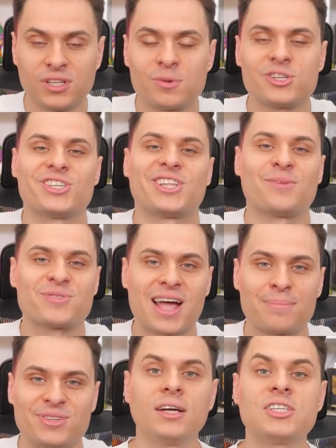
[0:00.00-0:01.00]
Nie możecie tego
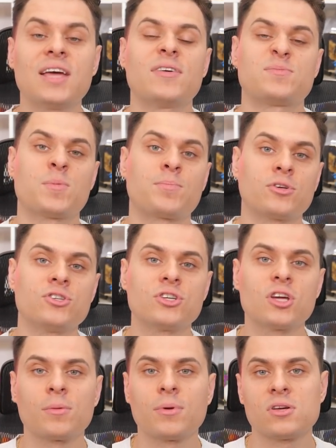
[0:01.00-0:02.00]
przegapić. Chciałem was przeprosić,
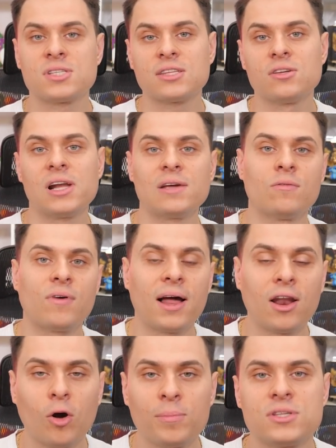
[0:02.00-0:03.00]
że nie robię ostatnio live'ów,
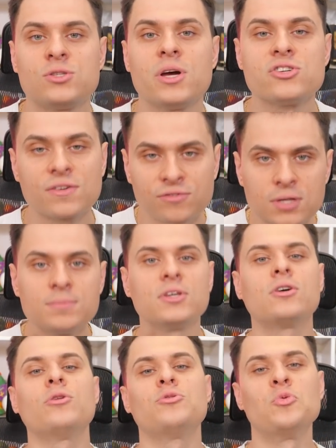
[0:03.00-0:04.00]
ale obiecuję, że w tym
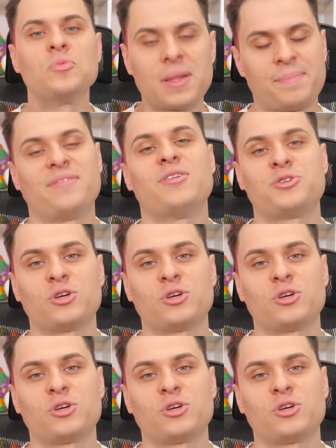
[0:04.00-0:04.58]
tygodniu na pewno się